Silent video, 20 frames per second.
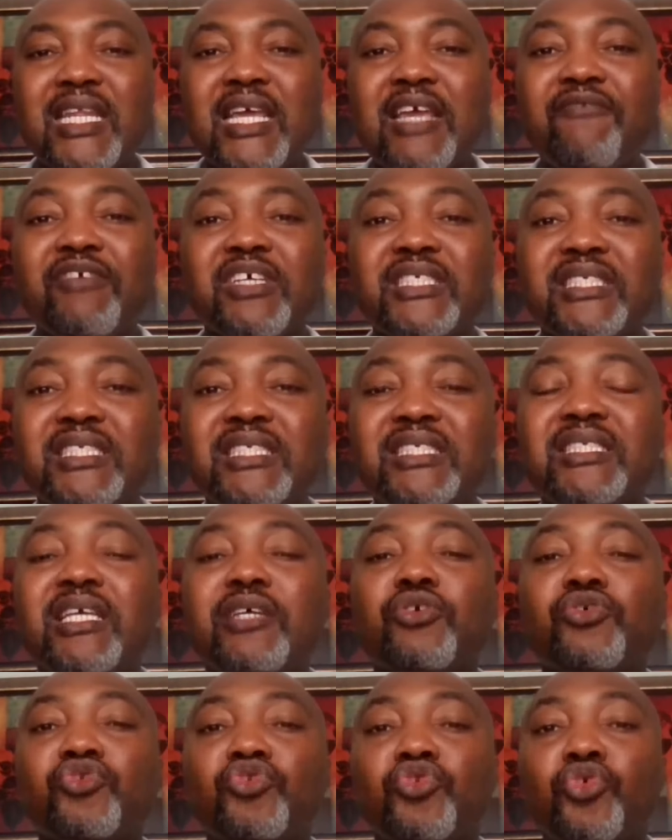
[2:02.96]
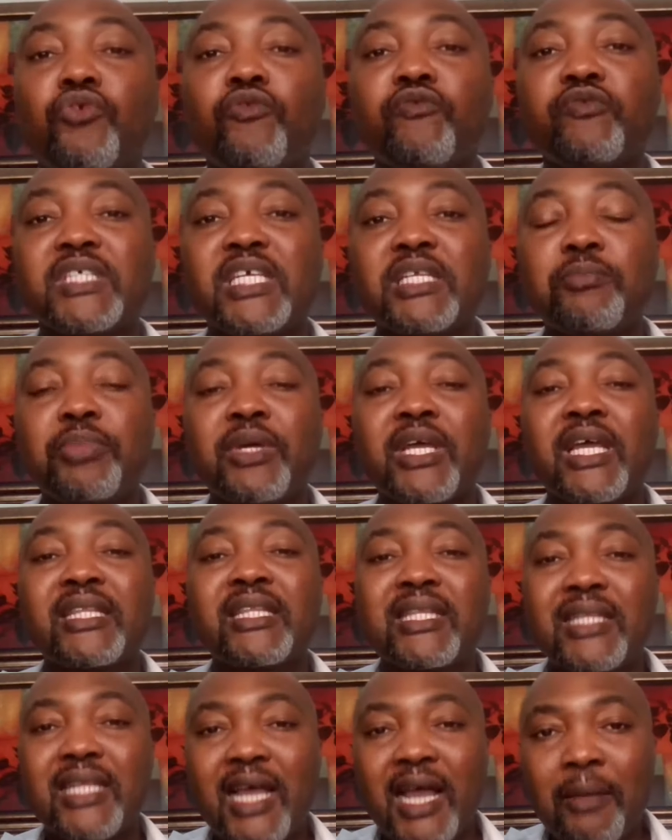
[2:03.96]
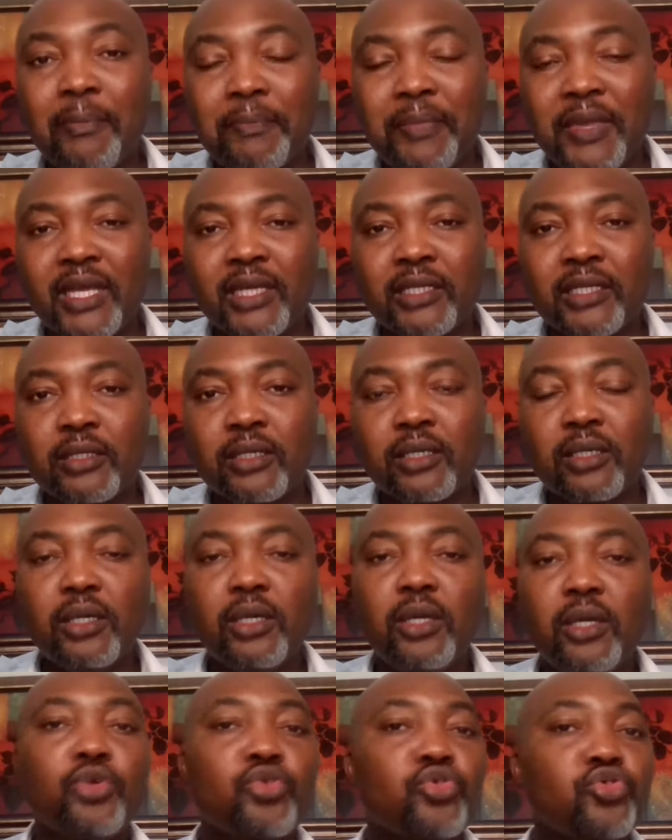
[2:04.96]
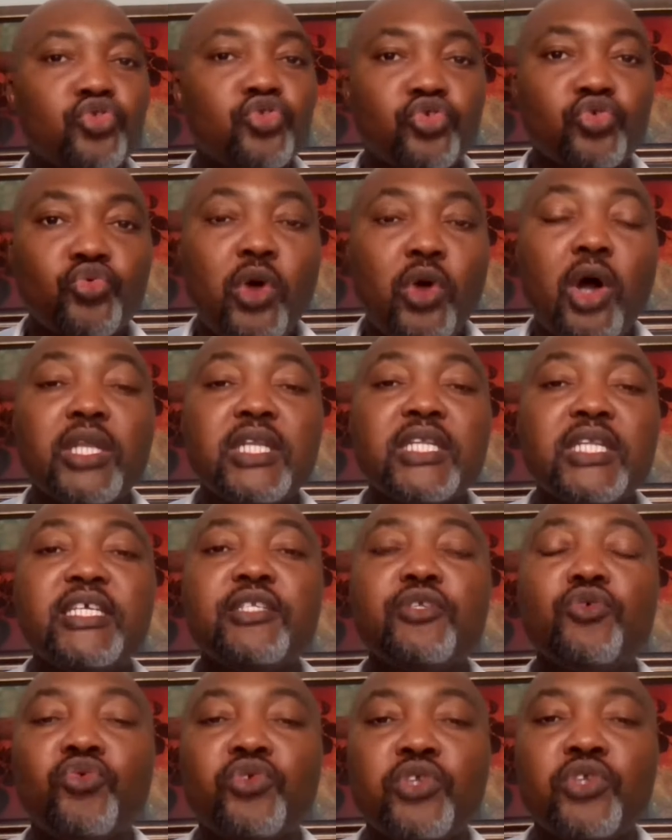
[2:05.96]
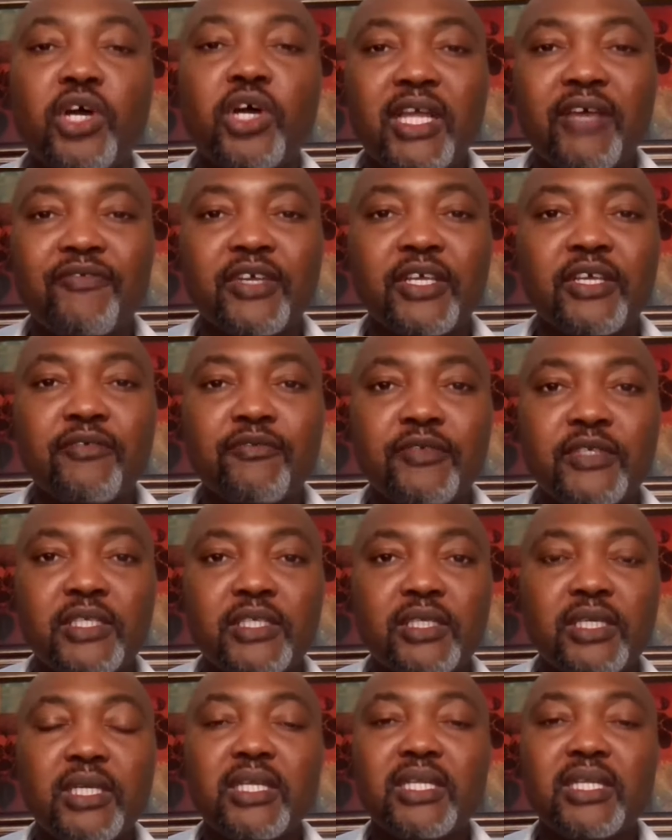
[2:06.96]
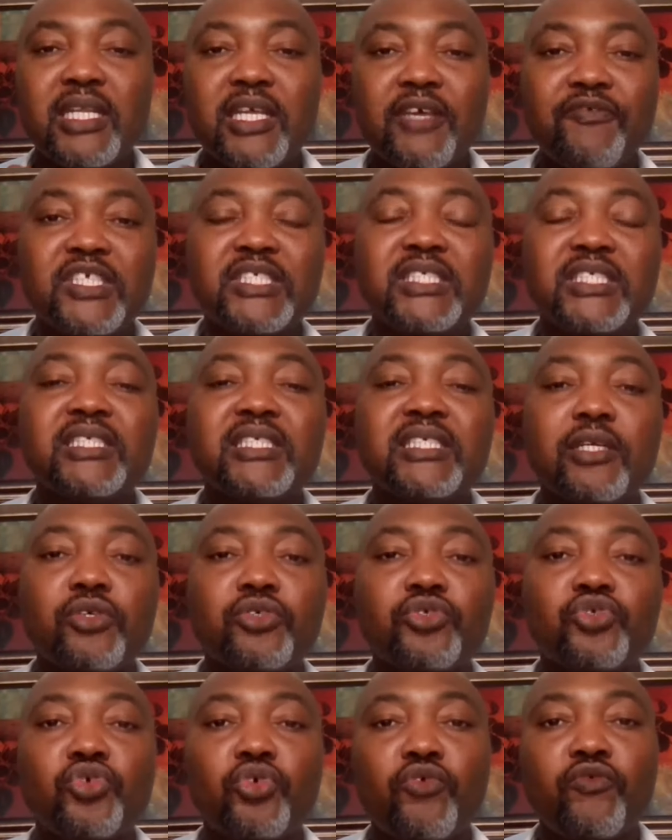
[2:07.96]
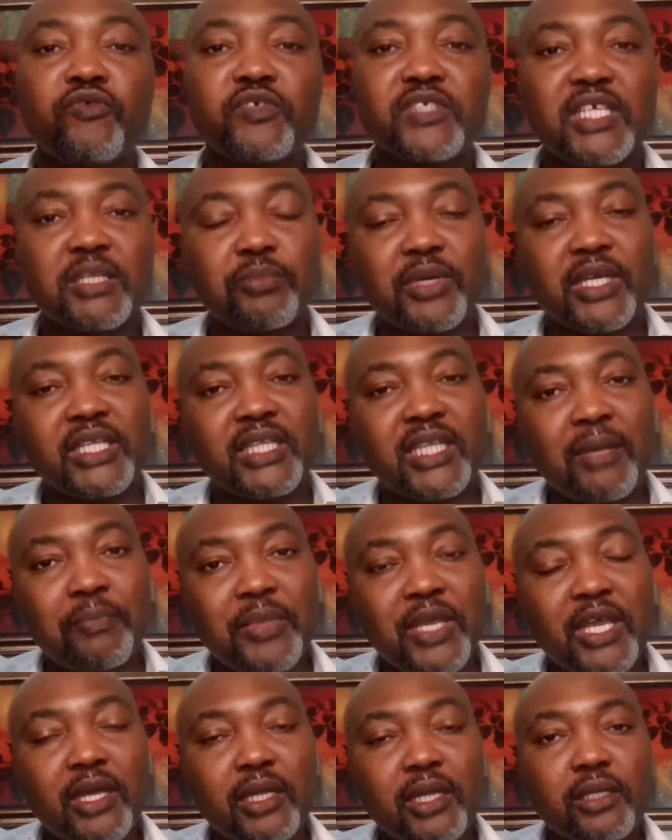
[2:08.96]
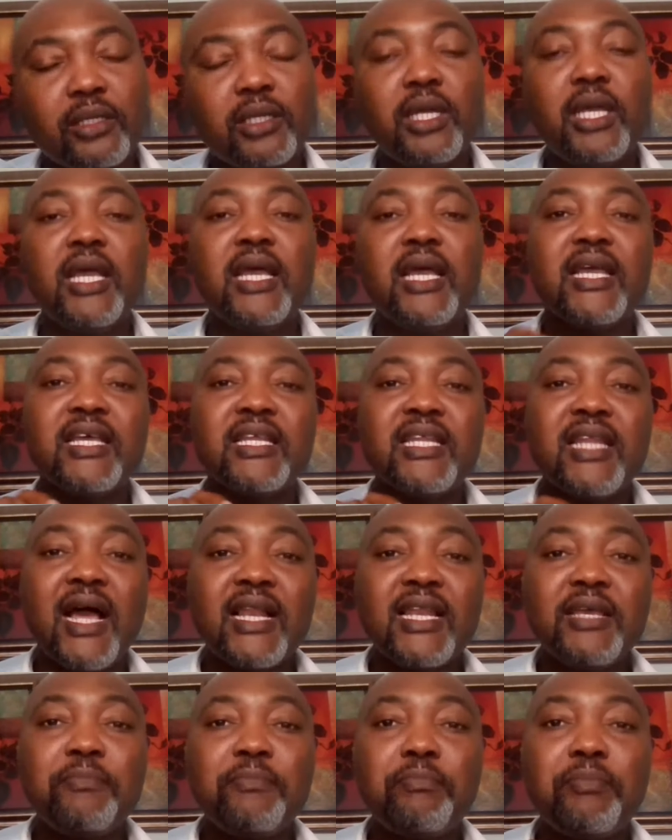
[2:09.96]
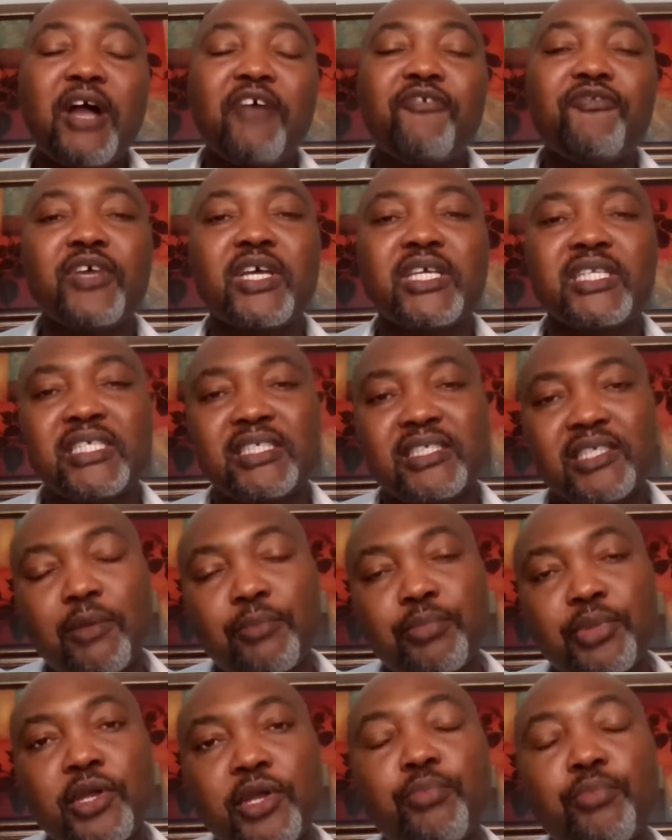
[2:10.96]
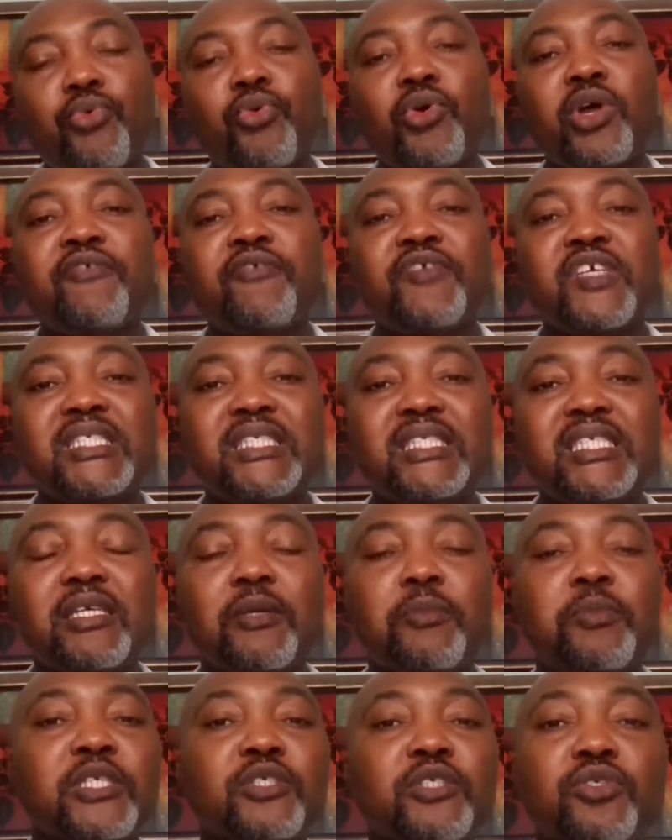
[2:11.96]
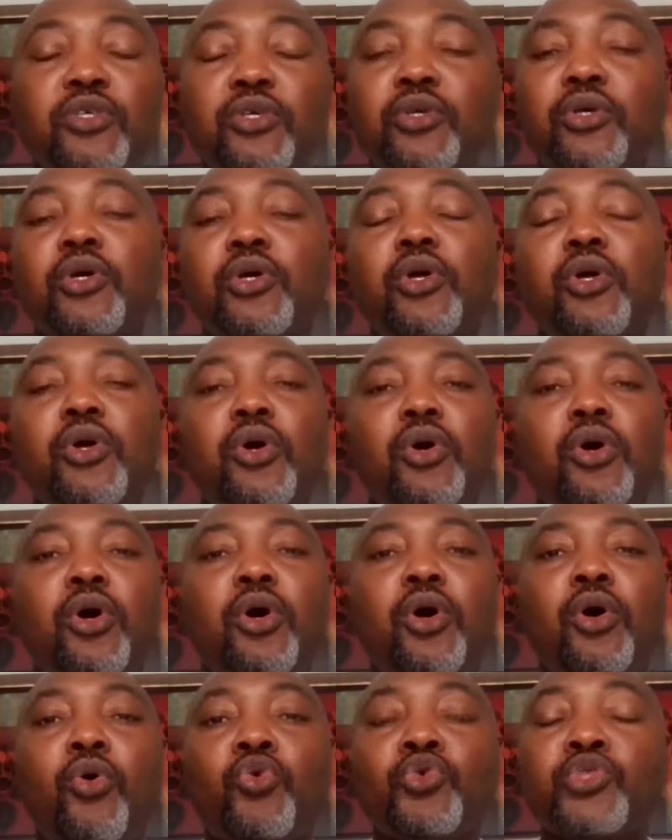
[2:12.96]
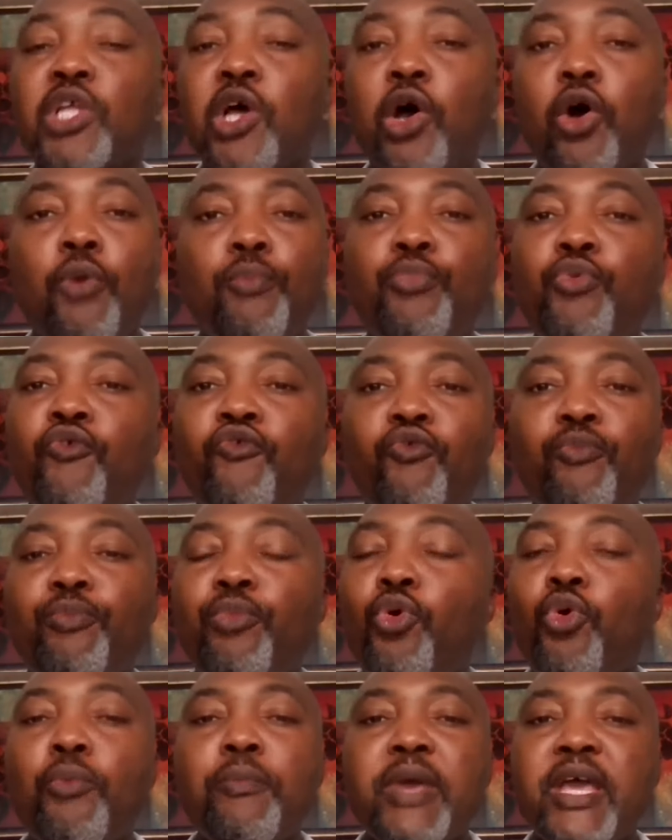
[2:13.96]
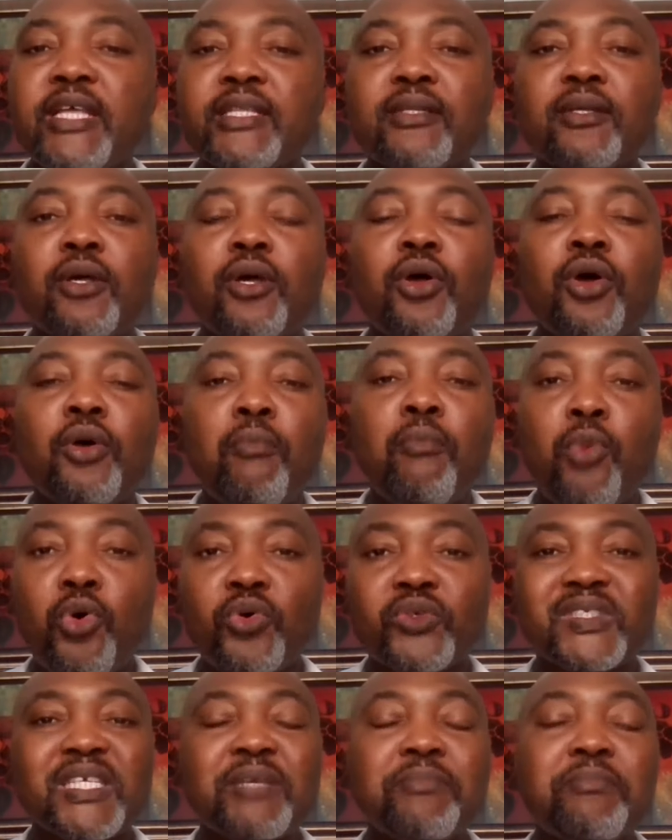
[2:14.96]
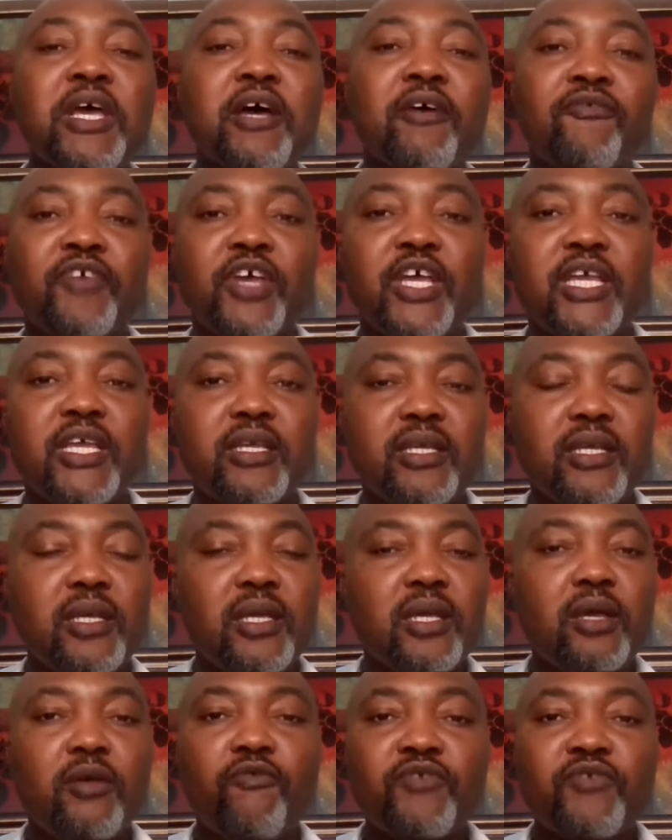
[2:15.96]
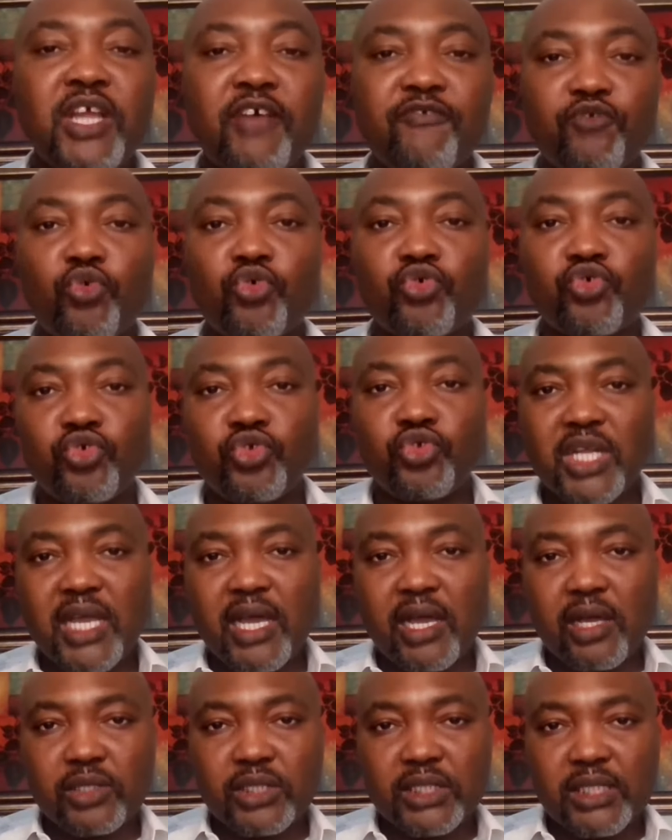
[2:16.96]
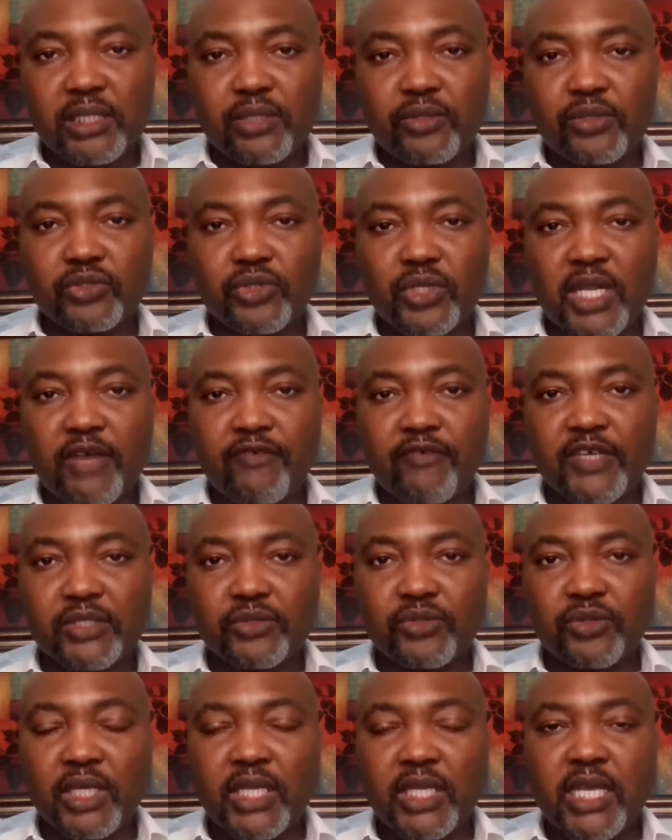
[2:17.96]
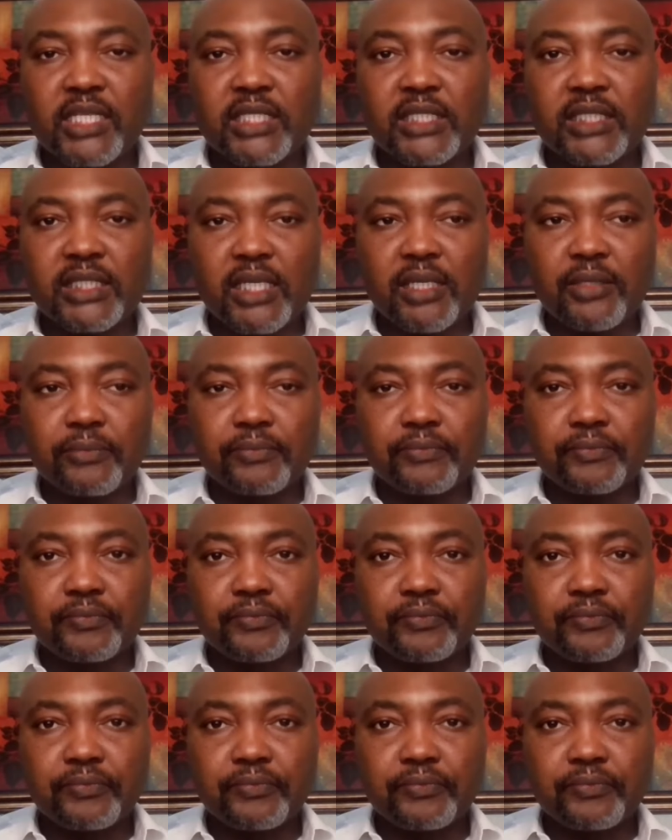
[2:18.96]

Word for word: N'investissez que ce que vous êtes prêt à perdre, que ce soit en ligne ou dans la vraie vie. N'investissez que ce que vous êtes prêt à perdre et n'allez pas faire des emprunts pour investir parce que euh, autant on peut vous promettre monts et merveilles, vous n'avez aucune garantie que cela va se réaliser.